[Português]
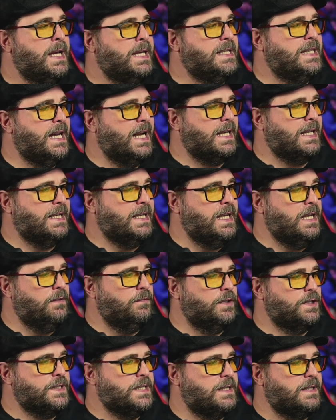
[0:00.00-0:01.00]
E aqui
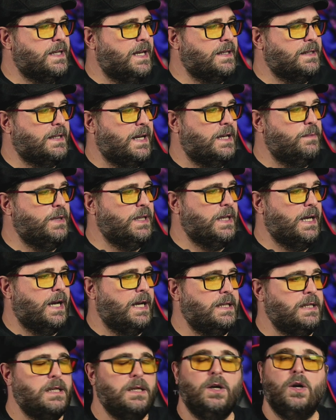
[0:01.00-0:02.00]
você tem a
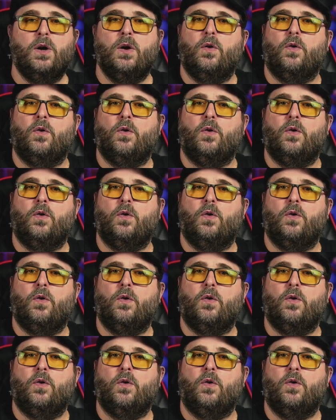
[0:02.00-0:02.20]
timeline,